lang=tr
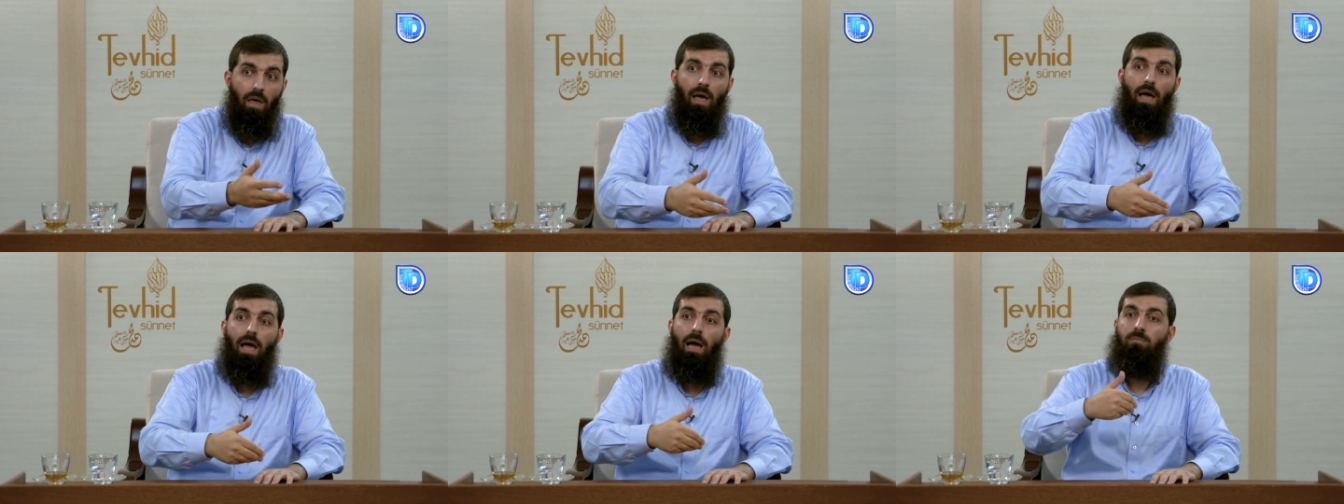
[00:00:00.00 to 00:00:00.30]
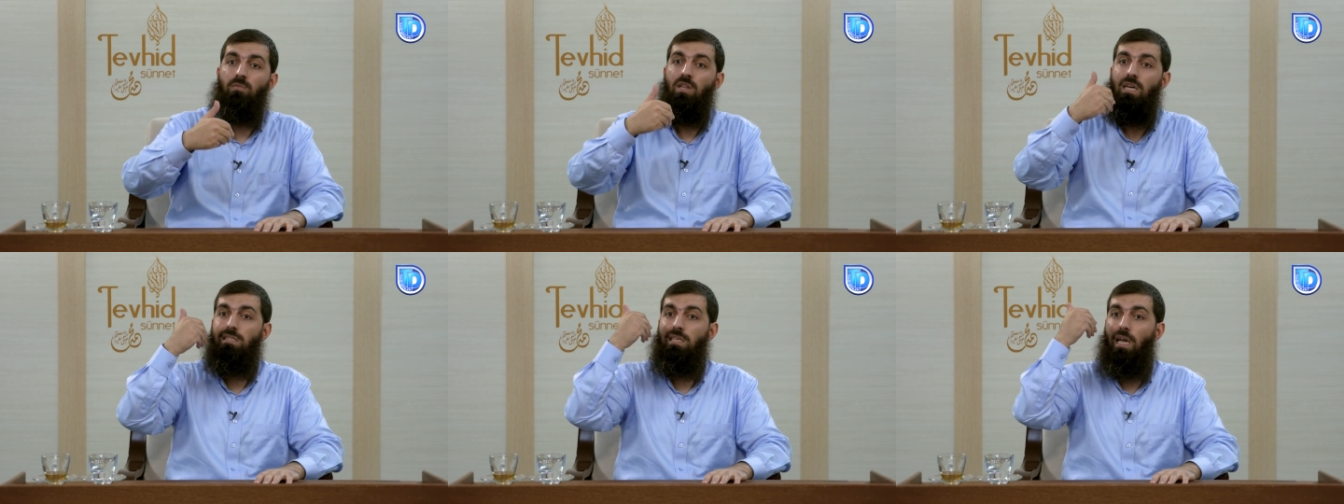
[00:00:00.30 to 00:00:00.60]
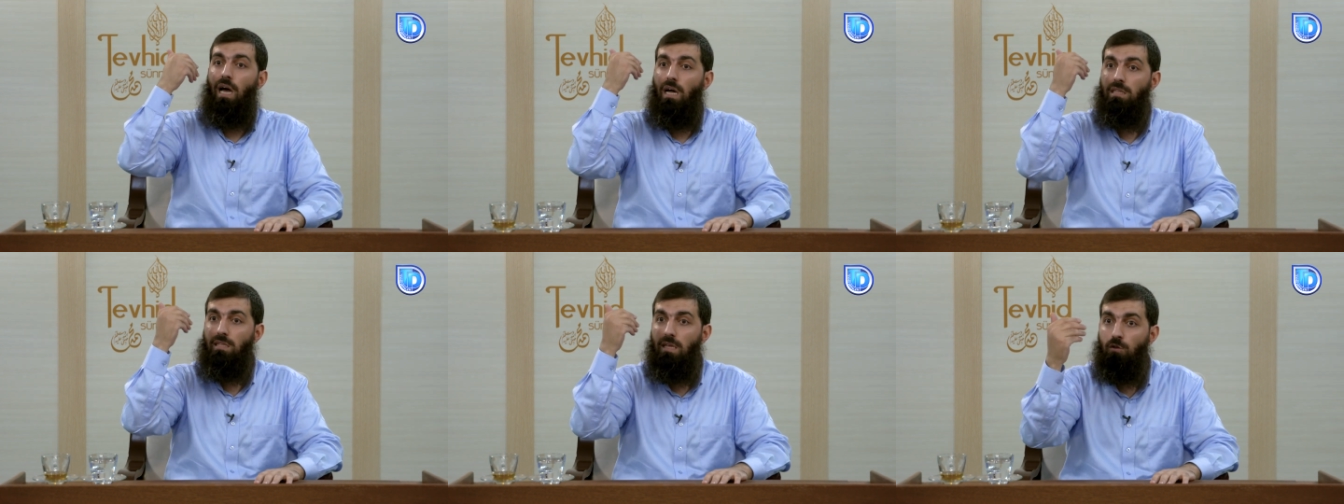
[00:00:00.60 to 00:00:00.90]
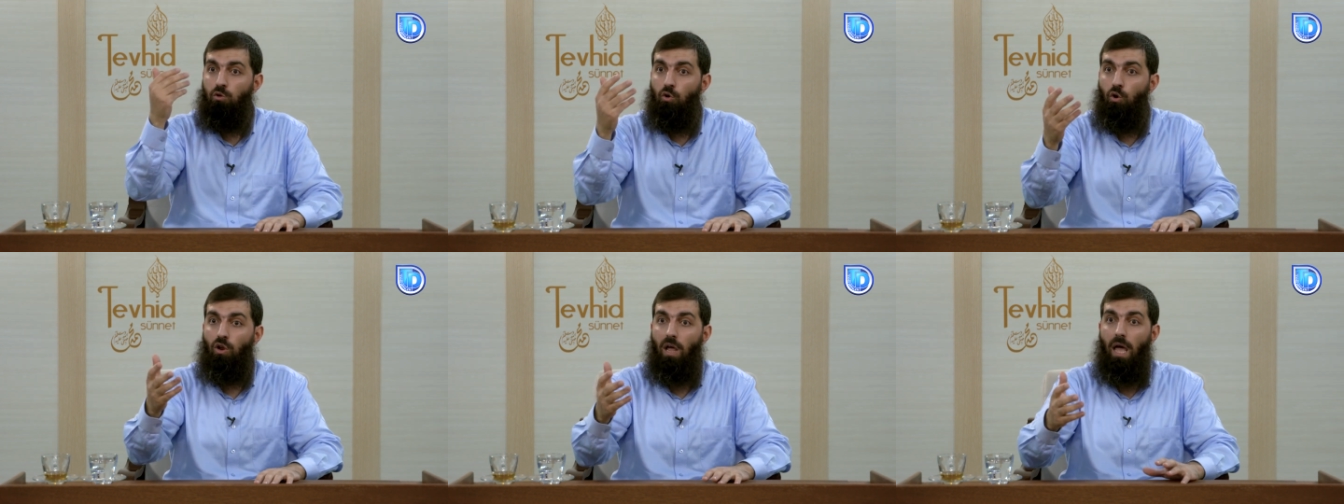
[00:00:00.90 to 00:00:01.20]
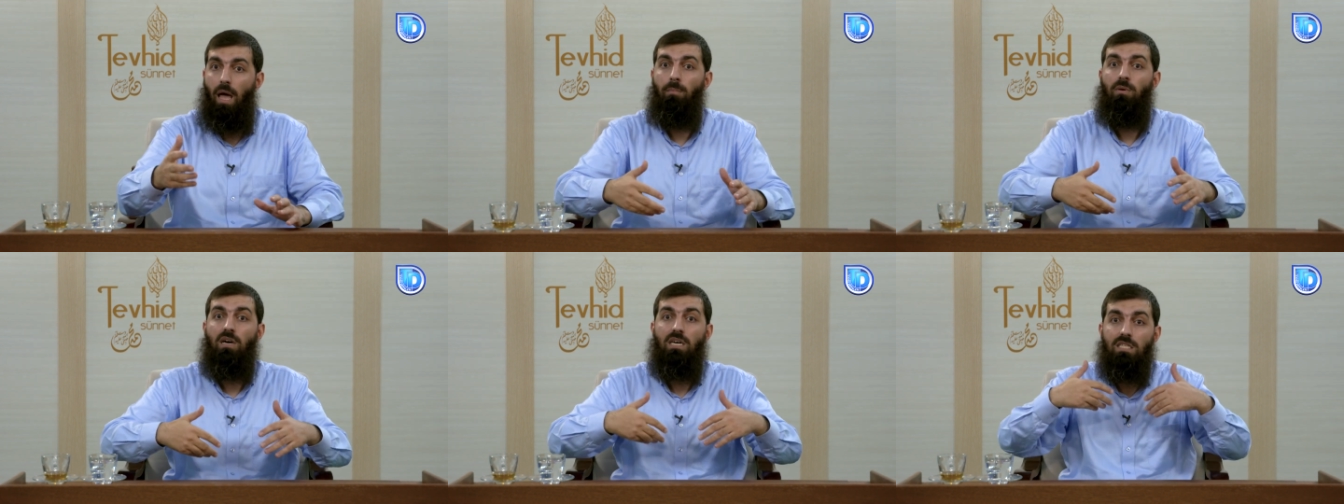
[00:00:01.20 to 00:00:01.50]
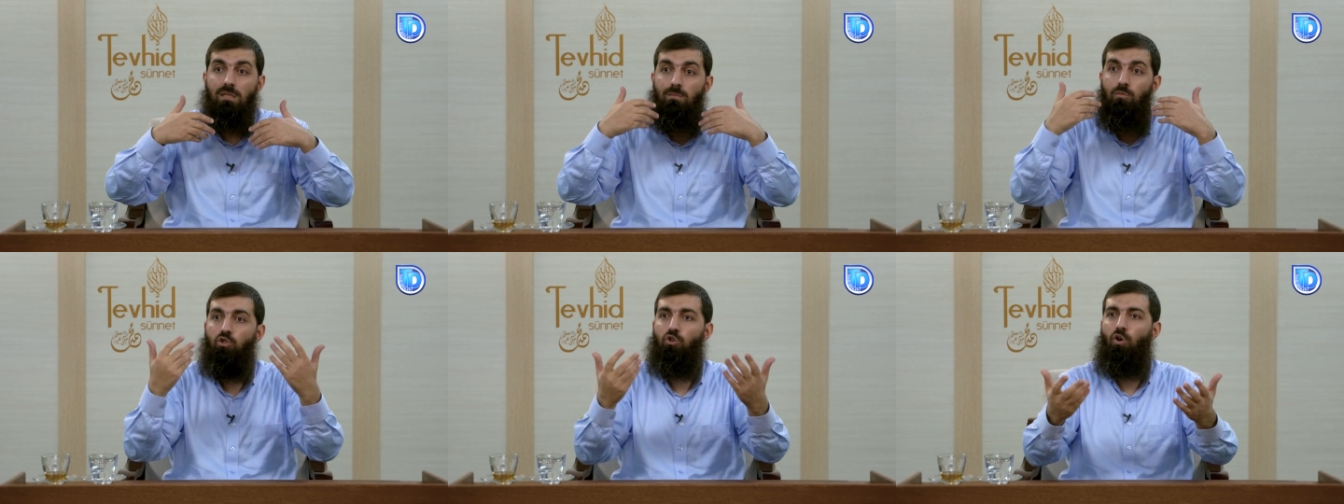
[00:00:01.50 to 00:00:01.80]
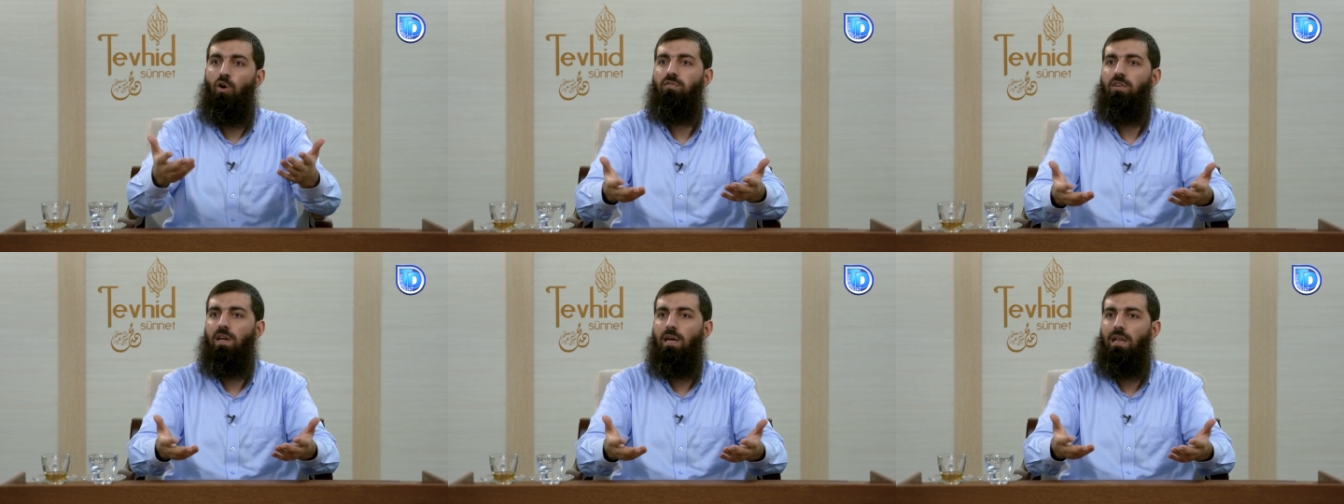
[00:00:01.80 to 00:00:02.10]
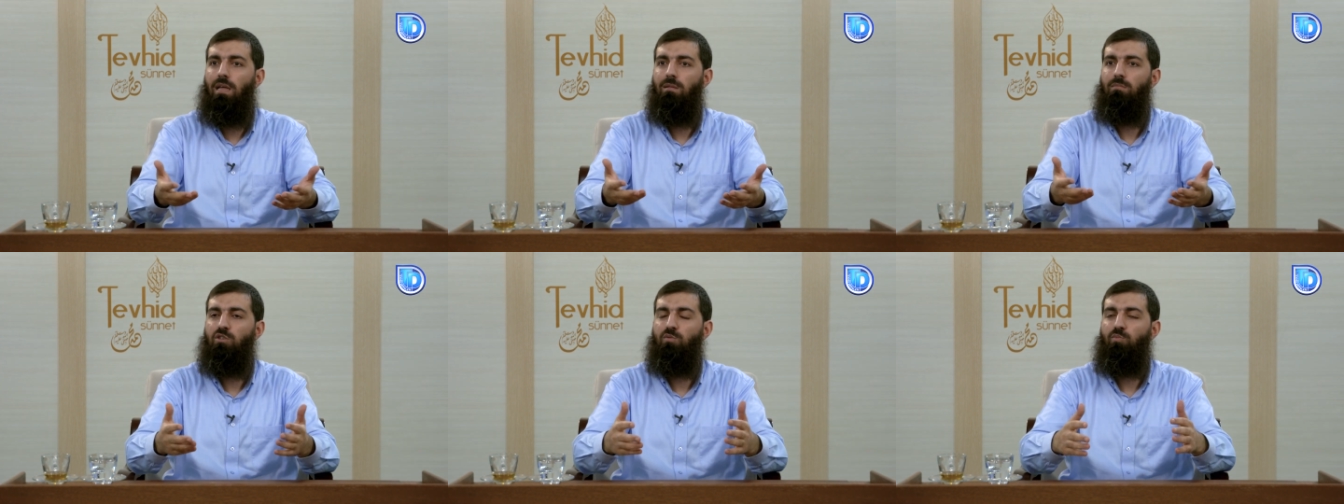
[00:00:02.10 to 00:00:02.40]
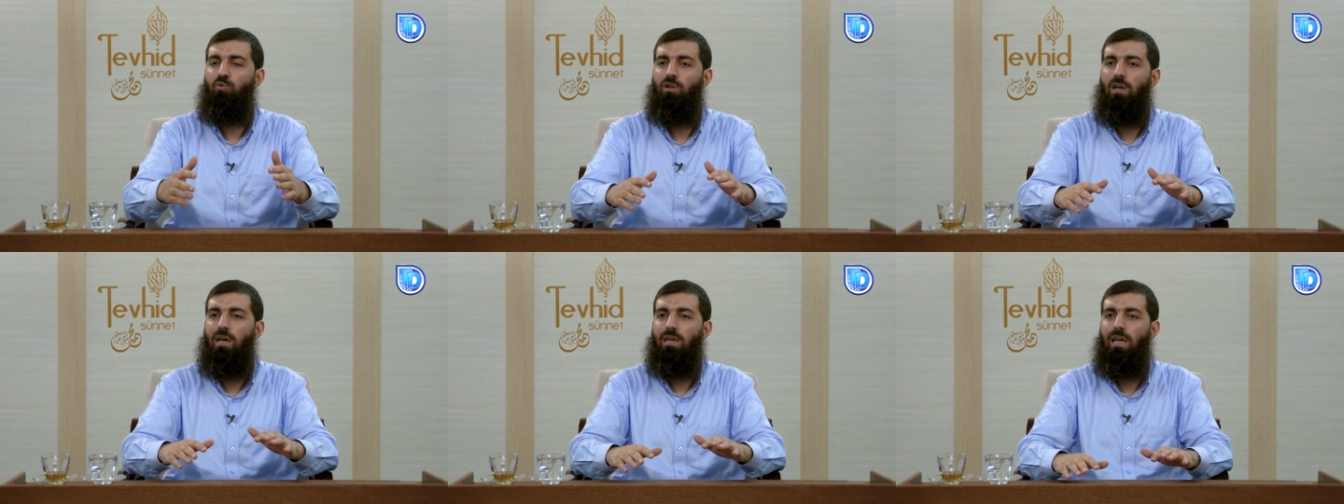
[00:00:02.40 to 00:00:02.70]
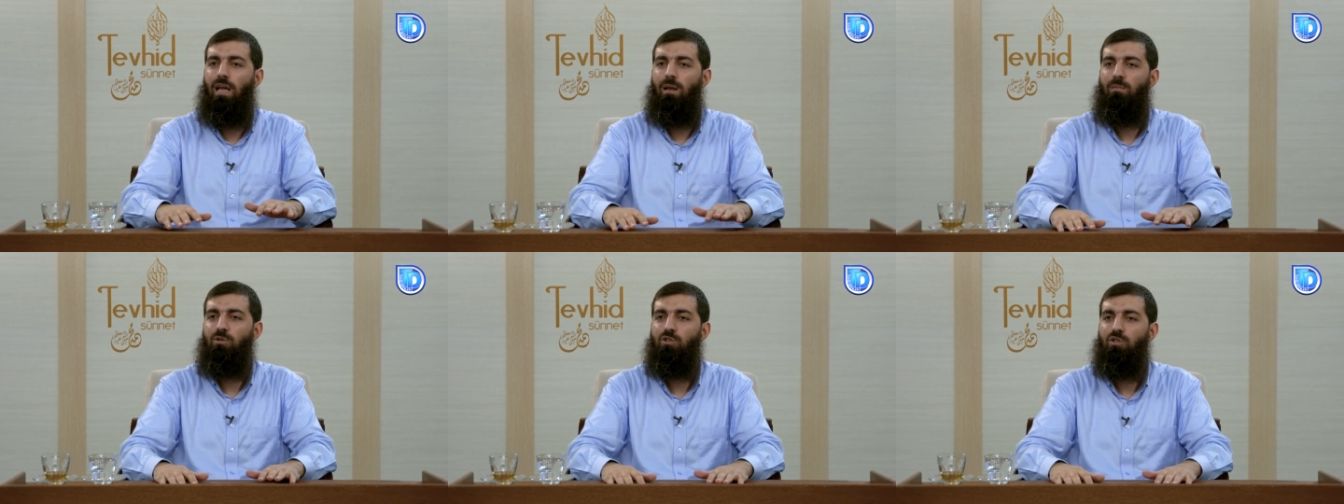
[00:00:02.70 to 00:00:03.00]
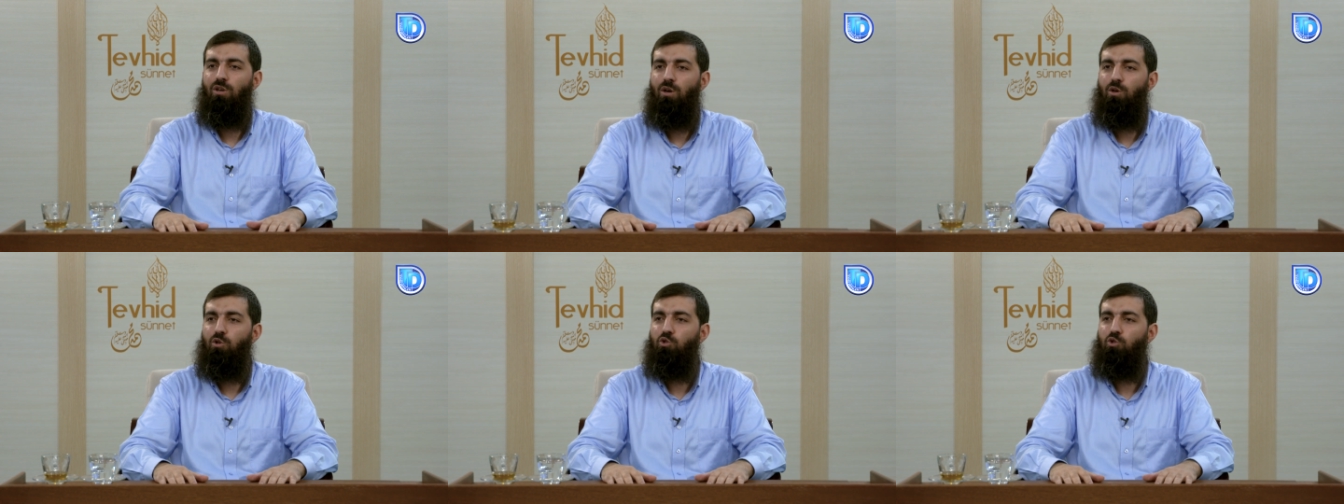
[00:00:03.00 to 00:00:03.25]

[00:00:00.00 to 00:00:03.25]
hem nasihat ediyor, hem kızmış, öfkelenmiş buraya gelmiş.